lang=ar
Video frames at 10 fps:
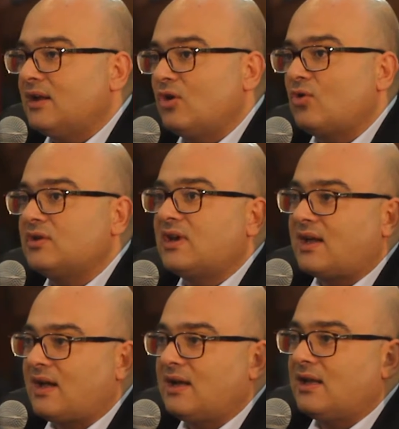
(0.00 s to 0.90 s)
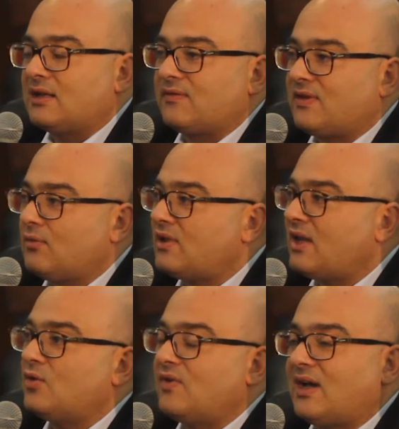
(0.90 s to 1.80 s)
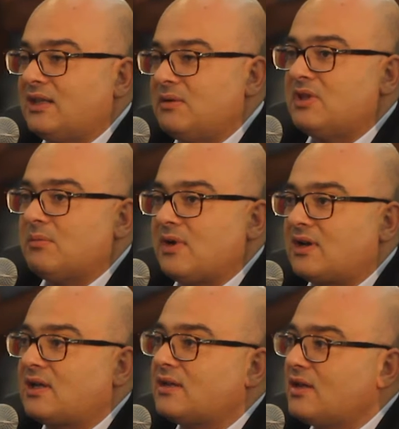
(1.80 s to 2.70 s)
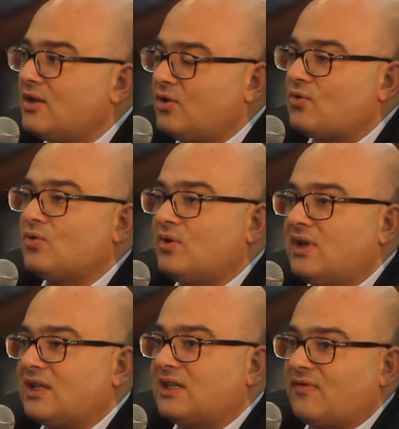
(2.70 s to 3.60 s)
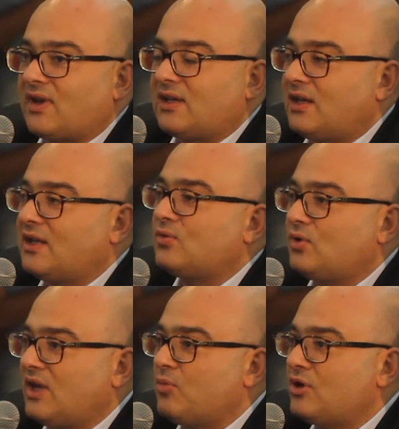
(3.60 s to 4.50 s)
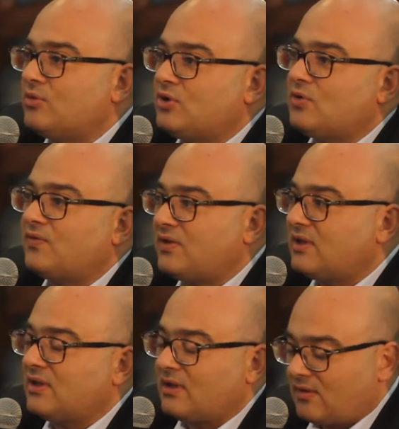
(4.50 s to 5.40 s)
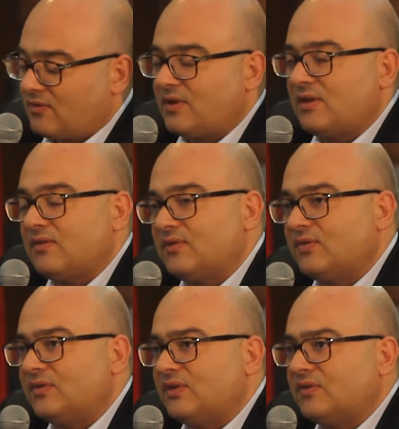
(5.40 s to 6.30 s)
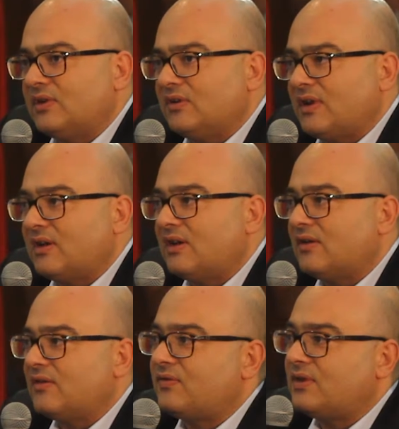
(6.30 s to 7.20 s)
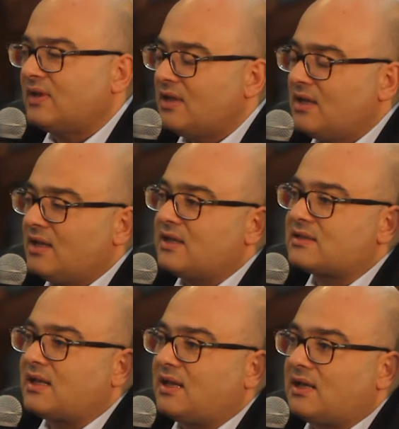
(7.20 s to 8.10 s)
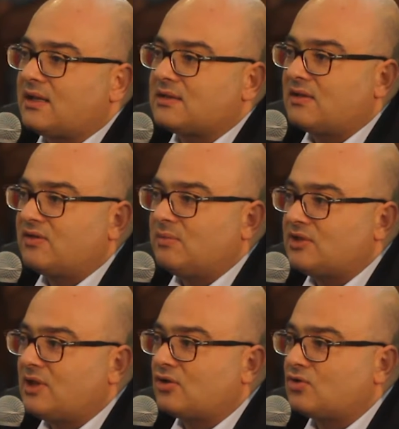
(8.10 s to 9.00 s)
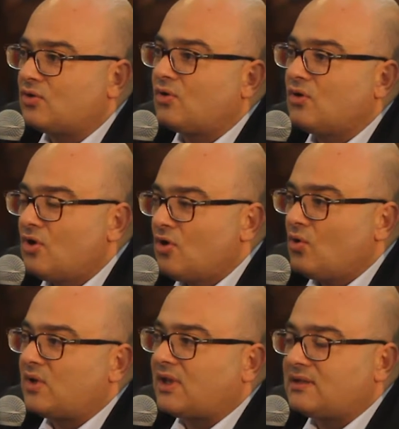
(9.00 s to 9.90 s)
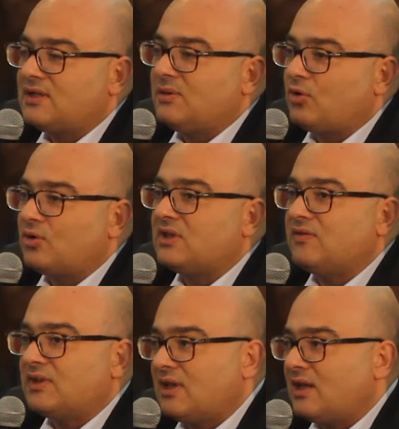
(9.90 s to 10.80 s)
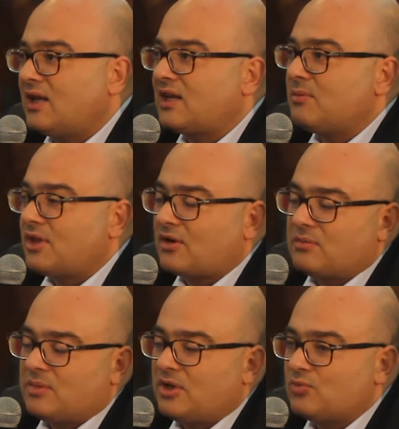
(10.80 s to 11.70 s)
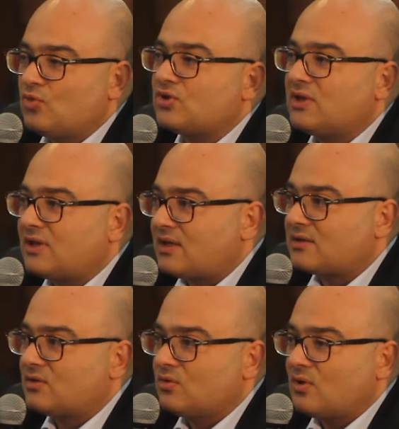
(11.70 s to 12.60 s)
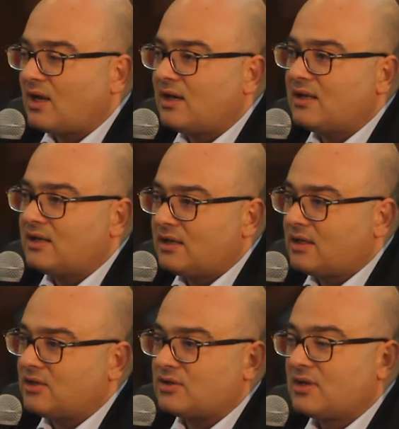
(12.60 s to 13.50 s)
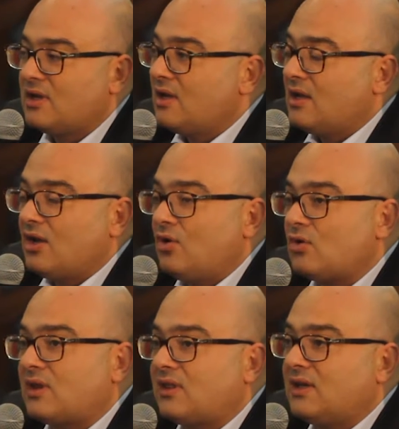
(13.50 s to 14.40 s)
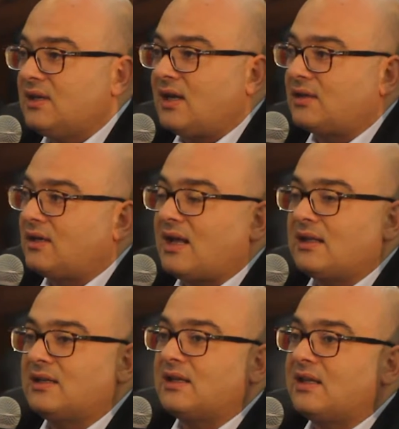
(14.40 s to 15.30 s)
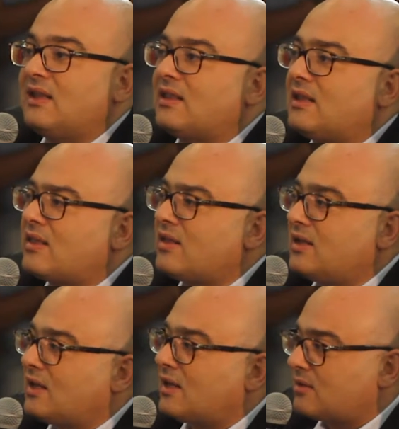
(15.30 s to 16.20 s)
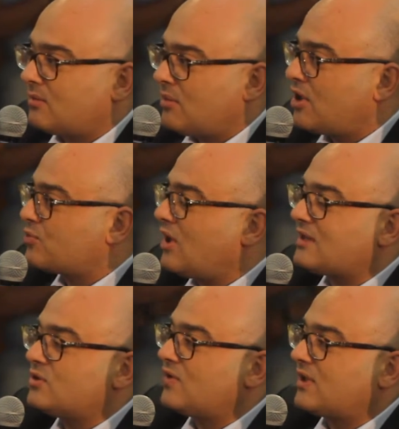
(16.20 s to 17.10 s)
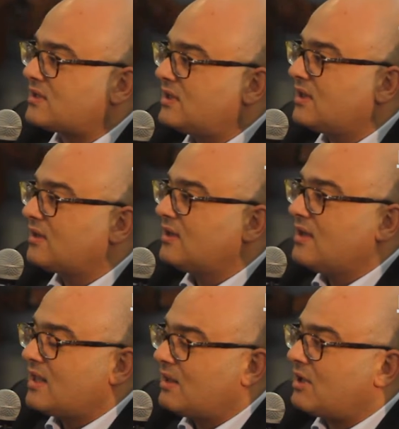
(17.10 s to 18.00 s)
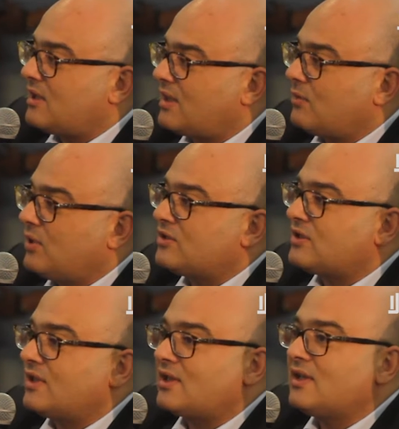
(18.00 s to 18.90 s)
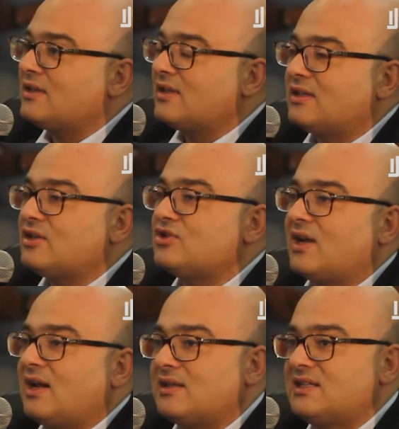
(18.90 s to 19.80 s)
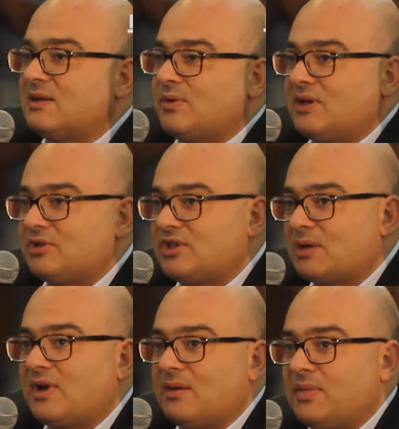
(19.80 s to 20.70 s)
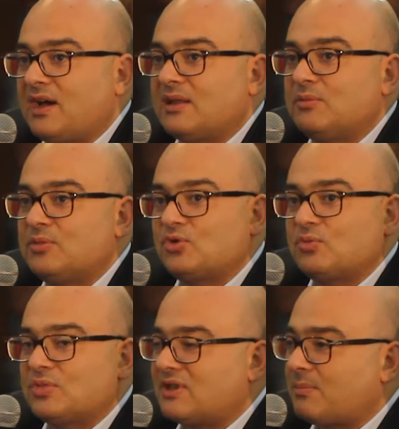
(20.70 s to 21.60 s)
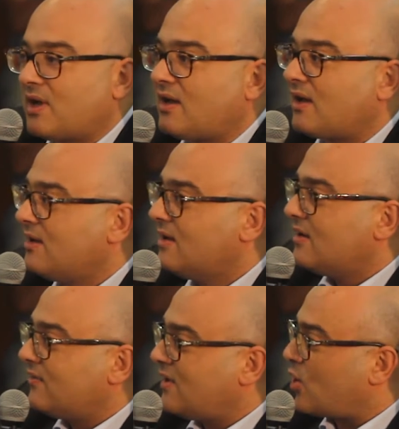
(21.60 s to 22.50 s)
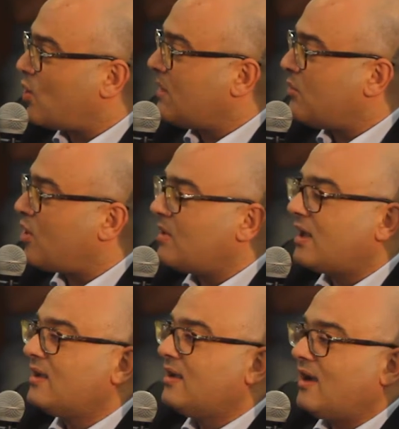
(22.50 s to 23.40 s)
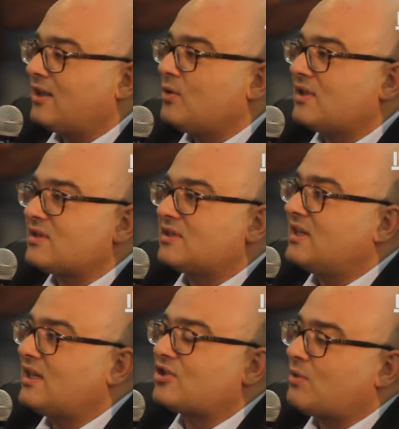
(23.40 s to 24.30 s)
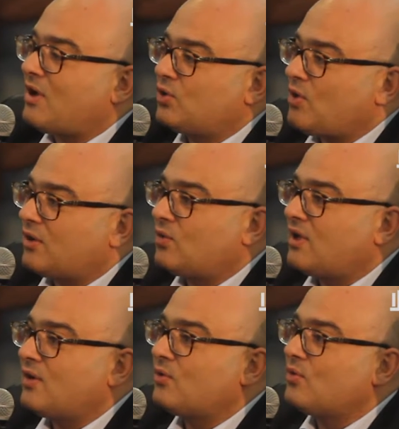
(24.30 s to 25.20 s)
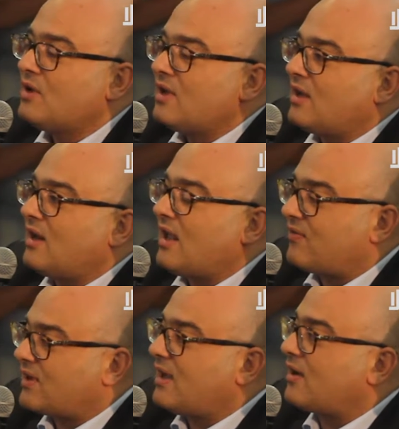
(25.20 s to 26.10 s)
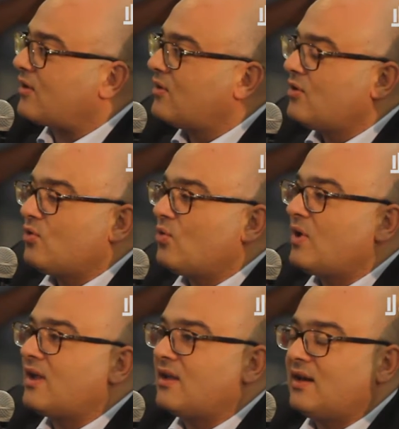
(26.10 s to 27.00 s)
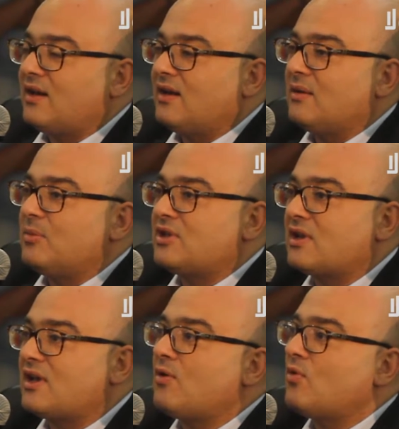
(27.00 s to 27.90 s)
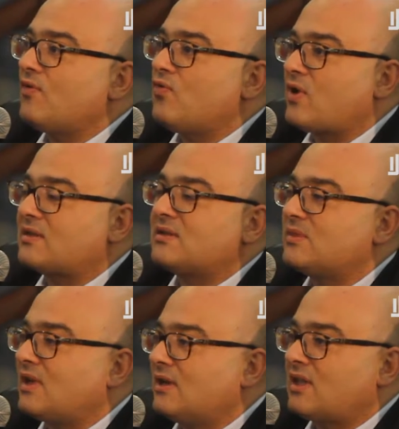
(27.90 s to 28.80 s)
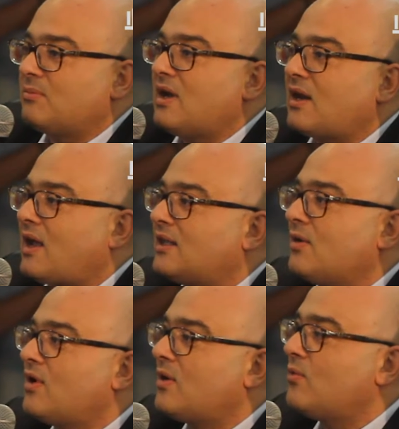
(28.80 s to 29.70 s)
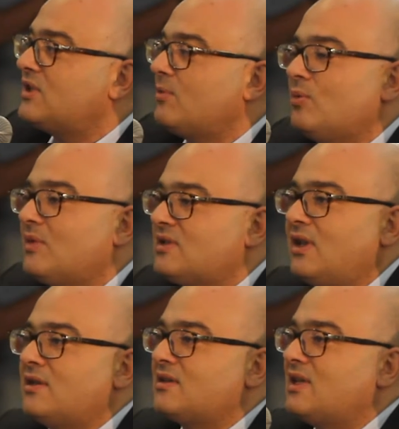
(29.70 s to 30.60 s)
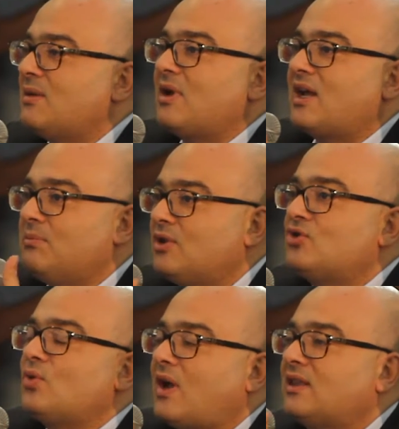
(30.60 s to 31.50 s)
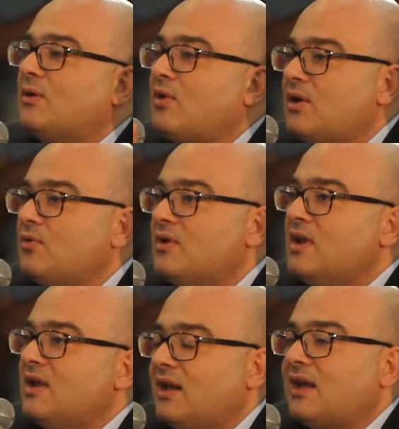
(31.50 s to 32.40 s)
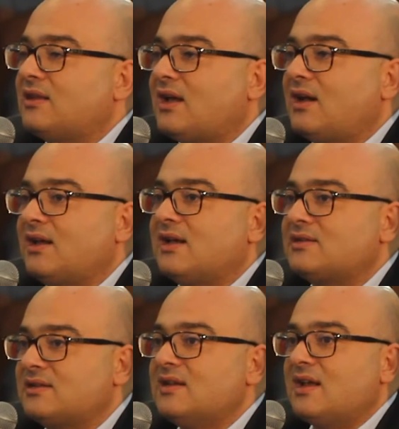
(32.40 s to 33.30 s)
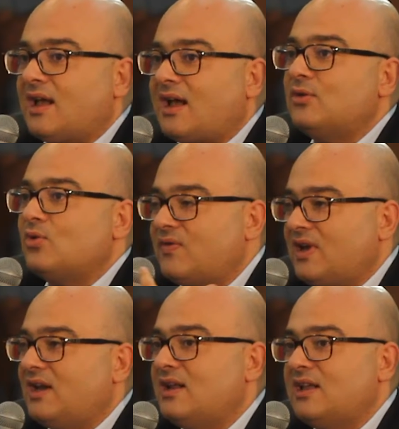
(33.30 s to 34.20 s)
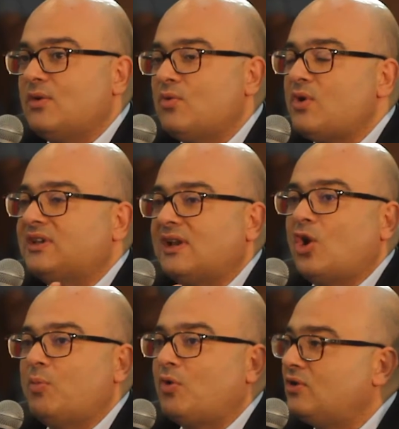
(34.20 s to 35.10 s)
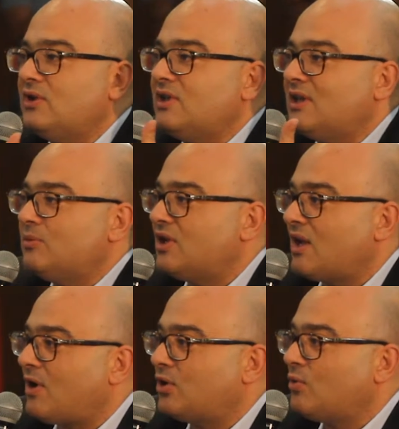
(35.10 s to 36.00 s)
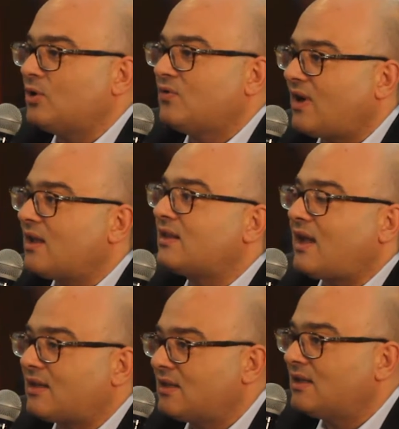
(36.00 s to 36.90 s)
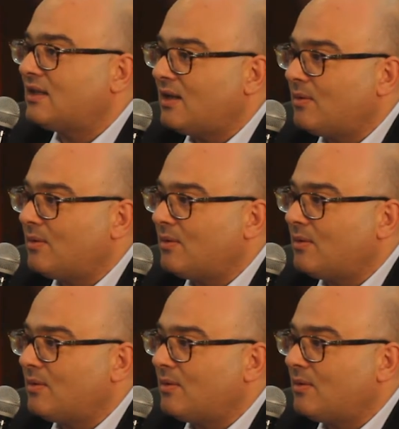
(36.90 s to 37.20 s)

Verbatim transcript: القدره على التفاوض لانه في العديد من المرات يكون هناك اتفاقيات ويحبوا يمشوا في آه، في آه، في في في, في, في اصلاحات خاصه في مجال الشغل وتحسين البرودكتيفيتي لكن ما نجموش نتحصلوا على نتائج. النقطه الثانيه خاطر انا عندي ثلاث ثلاثه نقاط ما نجم نحسنوا في التصدير ثم ثلاثه حوايج اذا كان تنجح الاحزاب اللي باش تربح من بعد باش تطبقها في الحكومه المقبله اتو التصدير يرجع وحده وحده لانه الافكار وباش نلقاو الفرص نتاع الاستثمار حتى ولو الدبلوماسيه الاقتصاديه ما خدمتش وحتى ولو القطاع الخاص عنده الفاعليه وقت يلقى الاوبورتينيتي يمشي لها وحده وحده فقط اعطيه